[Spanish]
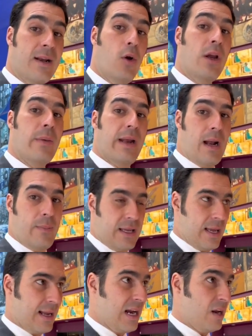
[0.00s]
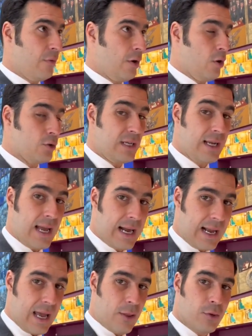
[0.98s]
neoliberal mexicana fueron los
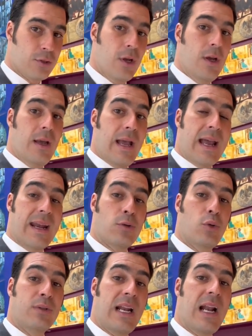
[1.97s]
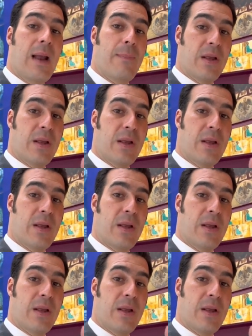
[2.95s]
encargados en resultar en la